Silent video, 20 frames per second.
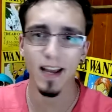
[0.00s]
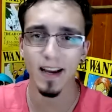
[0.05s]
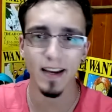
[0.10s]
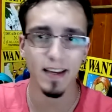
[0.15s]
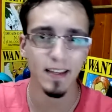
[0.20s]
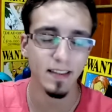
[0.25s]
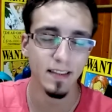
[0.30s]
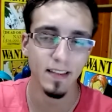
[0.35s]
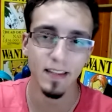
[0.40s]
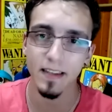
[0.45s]

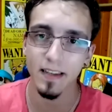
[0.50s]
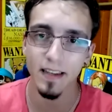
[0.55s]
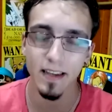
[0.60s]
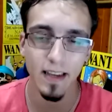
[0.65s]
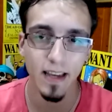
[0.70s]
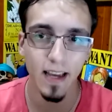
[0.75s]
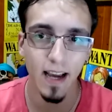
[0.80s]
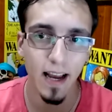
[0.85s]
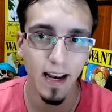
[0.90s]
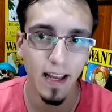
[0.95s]

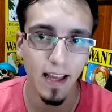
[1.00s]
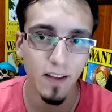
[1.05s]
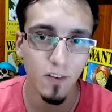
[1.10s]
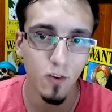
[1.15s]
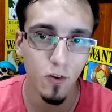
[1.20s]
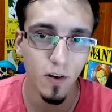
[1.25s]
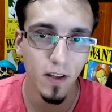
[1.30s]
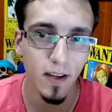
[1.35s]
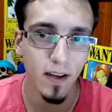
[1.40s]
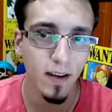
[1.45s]
gente
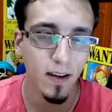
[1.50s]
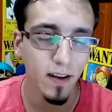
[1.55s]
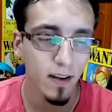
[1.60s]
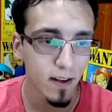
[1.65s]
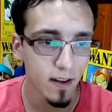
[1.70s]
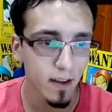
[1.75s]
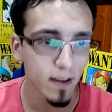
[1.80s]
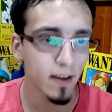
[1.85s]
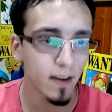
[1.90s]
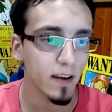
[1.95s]
aleatoria,
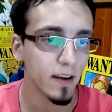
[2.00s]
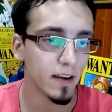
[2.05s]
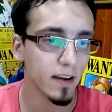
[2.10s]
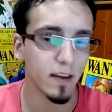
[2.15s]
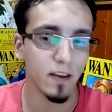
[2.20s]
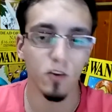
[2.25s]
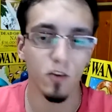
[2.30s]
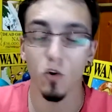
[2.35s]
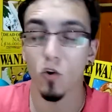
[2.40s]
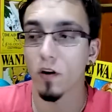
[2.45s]

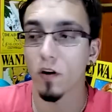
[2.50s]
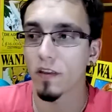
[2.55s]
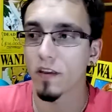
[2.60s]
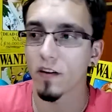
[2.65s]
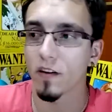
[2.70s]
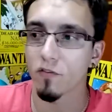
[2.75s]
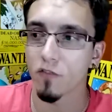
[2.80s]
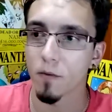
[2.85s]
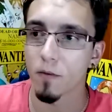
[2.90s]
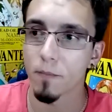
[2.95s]
eh, yo lo que
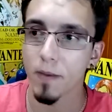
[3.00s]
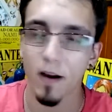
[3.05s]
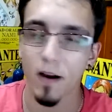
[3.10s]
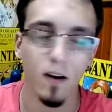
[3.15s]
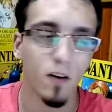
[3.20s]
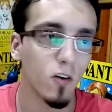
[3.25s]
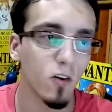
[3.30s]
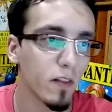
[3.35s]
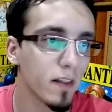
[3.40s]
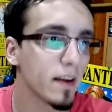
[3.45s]
dije fue en plan,
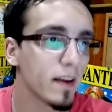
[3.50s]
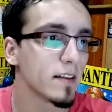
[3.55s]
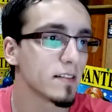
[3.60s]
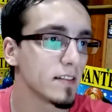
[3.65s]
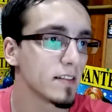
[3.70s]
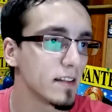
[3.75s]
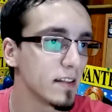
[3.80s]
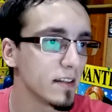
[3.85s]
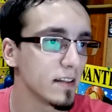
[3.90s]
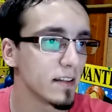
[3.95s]
joder,
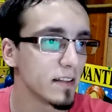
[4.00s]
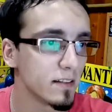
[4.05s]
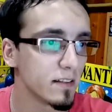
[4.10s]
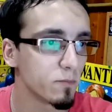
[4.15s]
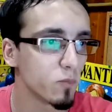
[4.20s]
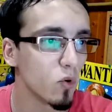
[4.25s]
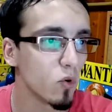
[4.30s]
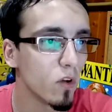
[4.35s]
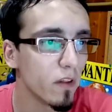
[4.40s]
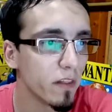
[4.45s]
si
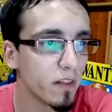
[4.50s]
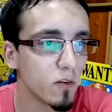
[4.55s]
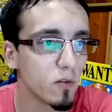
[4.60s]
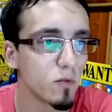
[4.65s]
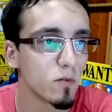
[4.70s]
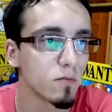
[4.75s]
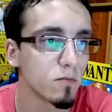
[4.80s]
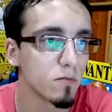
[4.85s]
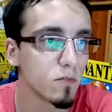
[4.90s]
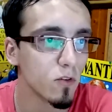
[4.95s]
puedo hacer
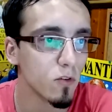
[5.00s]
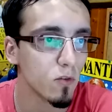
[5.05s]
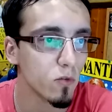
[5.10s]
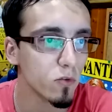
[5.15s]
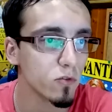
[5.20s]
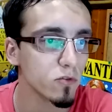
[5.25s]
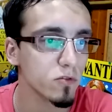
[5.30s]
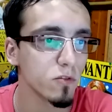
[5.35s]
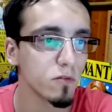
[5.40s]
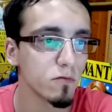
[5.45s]
un
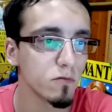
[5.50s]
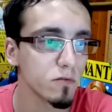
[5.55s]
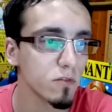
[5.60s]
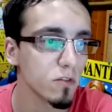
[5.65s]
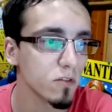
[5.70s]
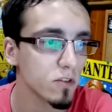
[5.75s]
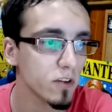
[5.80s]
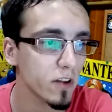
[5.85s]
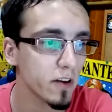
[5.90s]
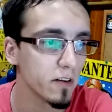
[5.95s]
concurso o un
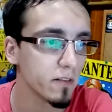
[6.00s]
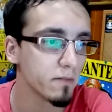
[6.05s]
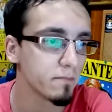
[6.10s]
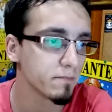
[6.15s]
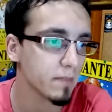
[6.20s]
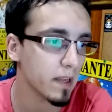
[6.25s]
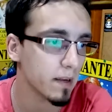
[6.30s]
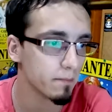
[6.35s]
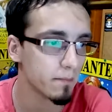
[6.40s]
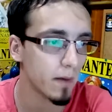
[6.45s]
sorteo,
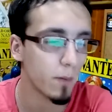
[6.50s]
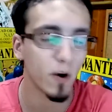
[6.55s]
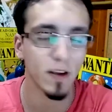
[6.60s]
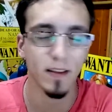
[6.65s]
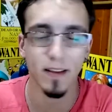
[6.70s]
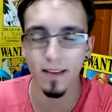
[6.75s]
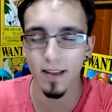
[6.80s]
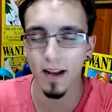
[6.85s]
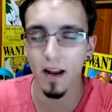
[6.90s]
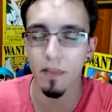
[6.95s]
vamos a
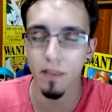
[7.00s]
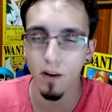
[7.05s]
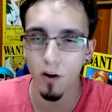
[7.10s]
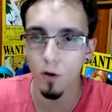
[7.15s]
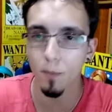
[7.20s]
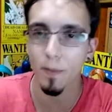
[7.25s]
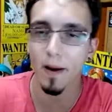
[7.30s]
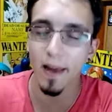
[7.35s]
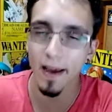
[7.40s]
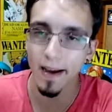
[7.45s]
intentar hacerlo
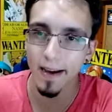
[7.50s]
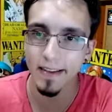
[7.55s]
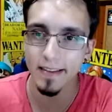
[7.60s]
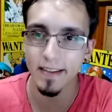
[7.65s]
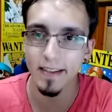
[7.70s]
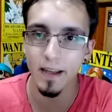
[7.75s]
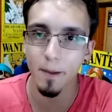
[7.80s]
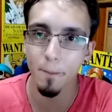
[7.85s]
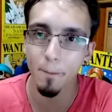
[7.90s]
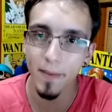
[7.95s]
para la gente
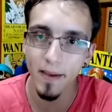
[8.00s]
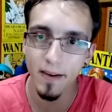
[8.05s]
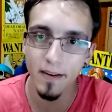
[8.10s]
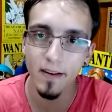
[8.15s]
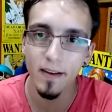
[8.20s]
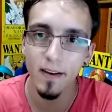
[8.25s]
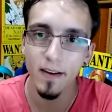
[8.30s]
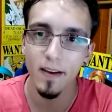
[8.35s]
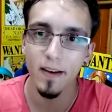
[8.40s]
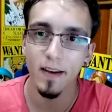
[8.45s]
también
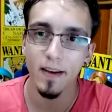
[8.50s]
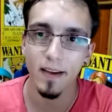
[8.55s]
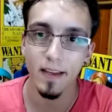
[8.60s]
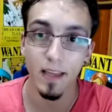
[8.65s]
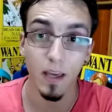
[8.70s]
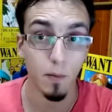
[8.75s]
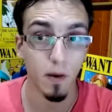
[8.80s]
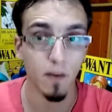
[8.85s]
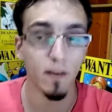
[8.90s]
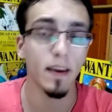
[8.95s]

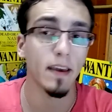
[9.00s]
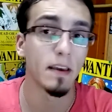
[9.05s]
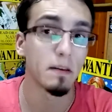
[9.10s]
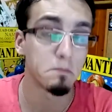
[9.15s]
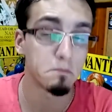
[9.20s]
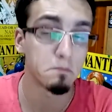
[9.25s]
que me ve.